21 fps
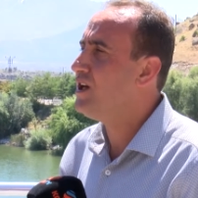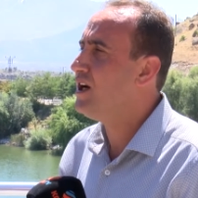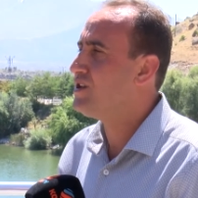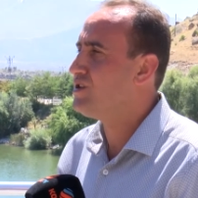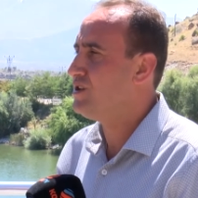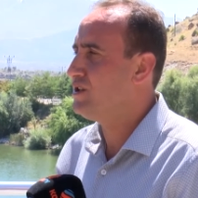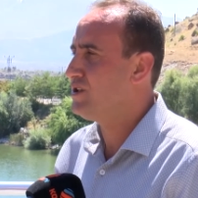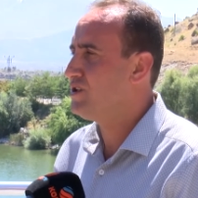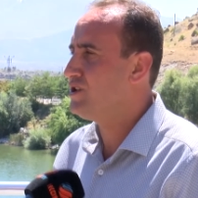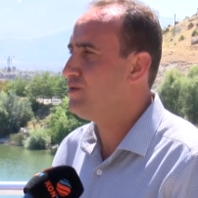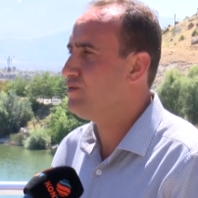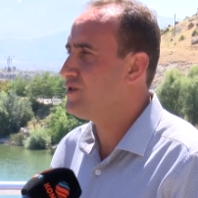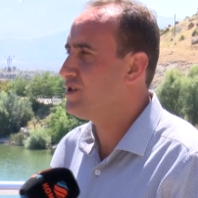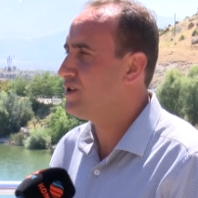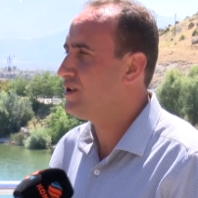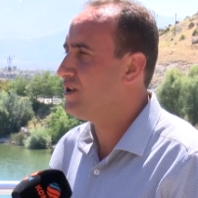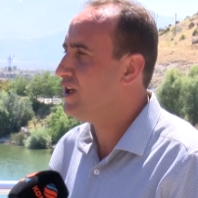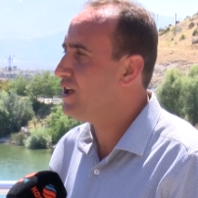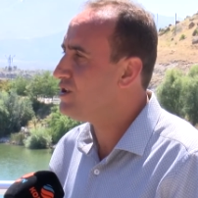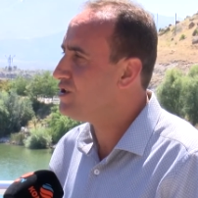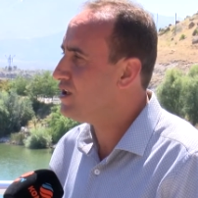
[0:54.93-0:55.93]
açılışımızı
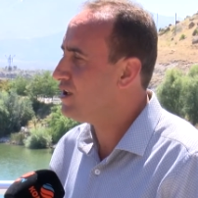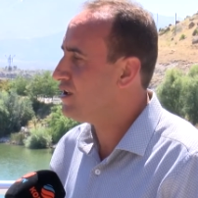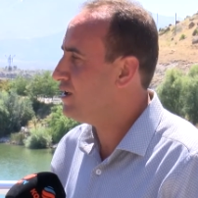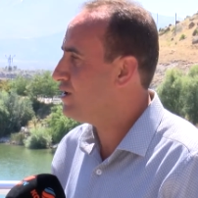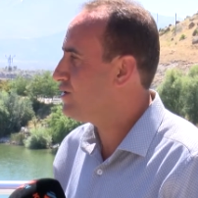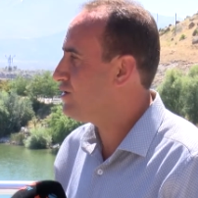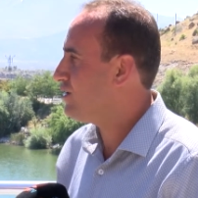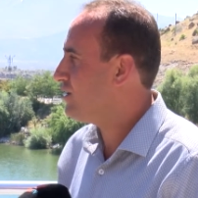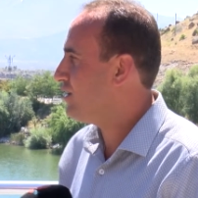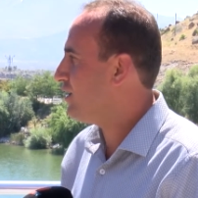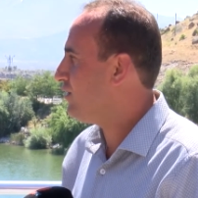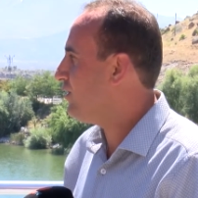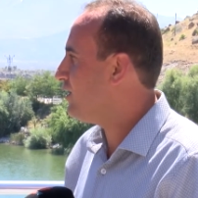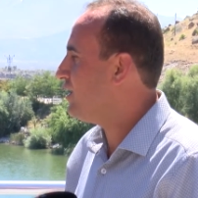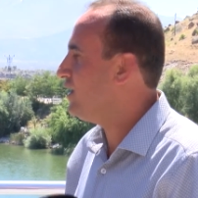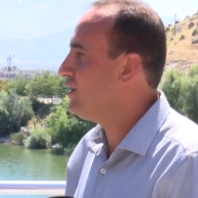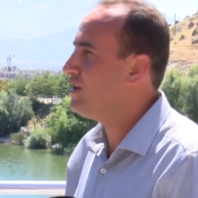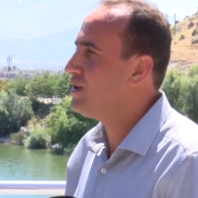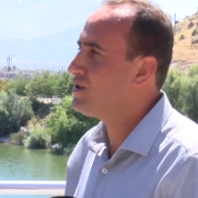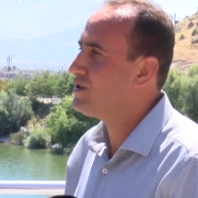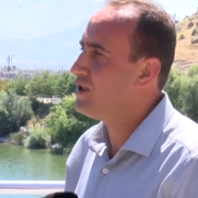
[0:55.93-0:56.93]
gerçekleştirecek
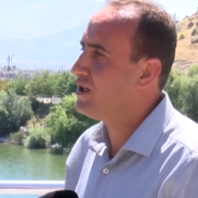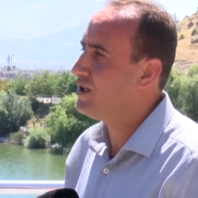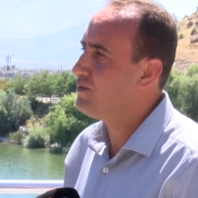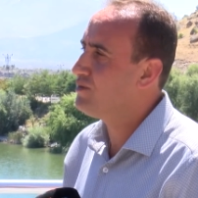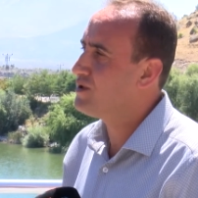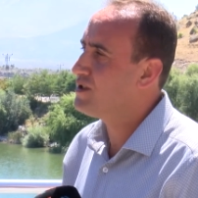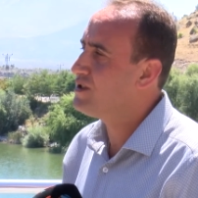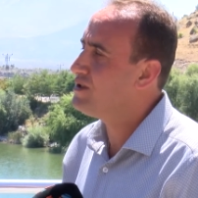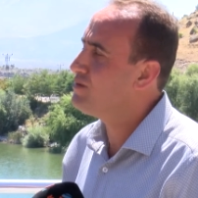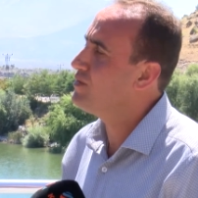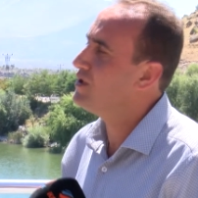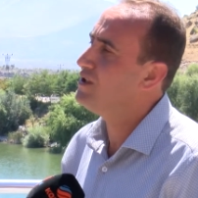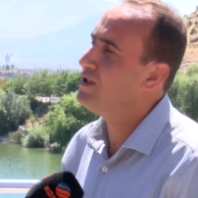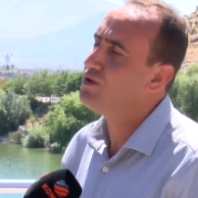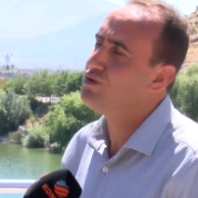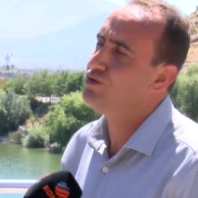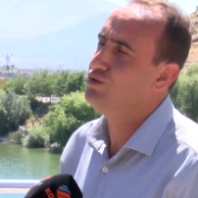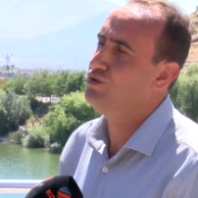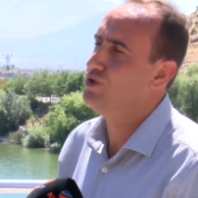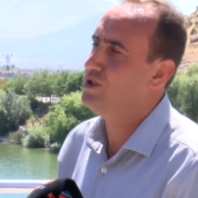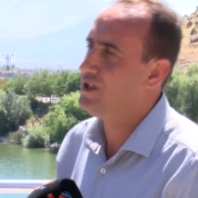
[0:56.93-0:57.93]
vatandaşlarımız hizmetine
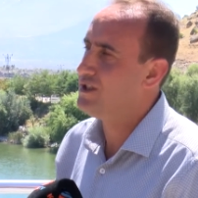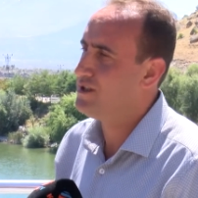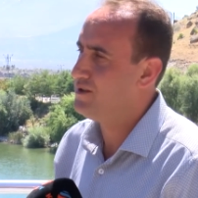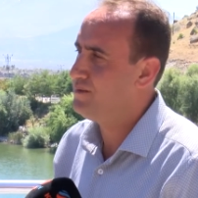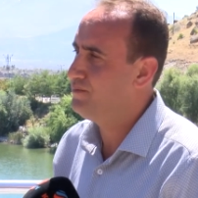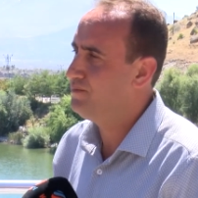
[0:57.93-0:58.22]
sunacağız.